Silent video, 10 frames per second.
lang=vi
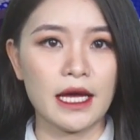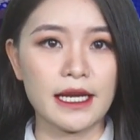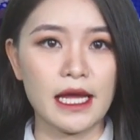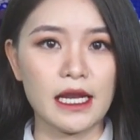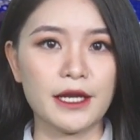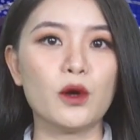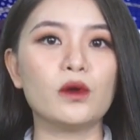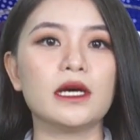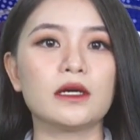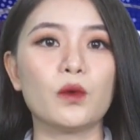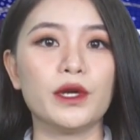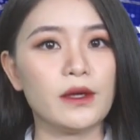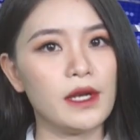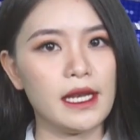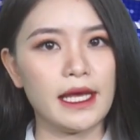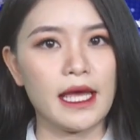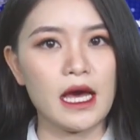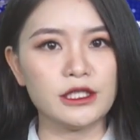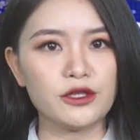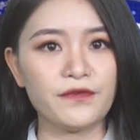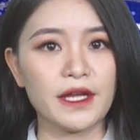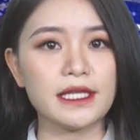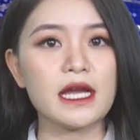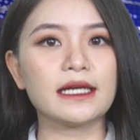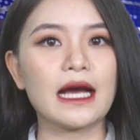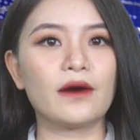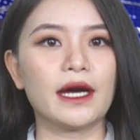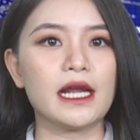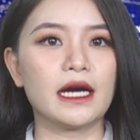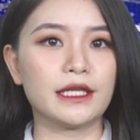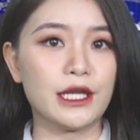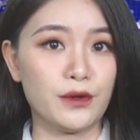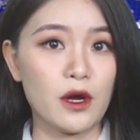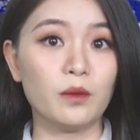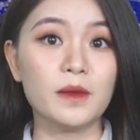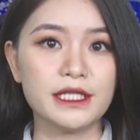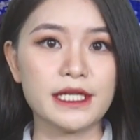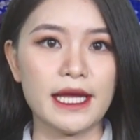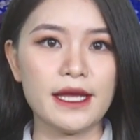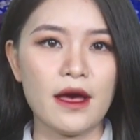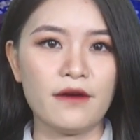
Đây là nỗ lực của New Delhi trong việc nâng cao khả năng điều động binh sĩ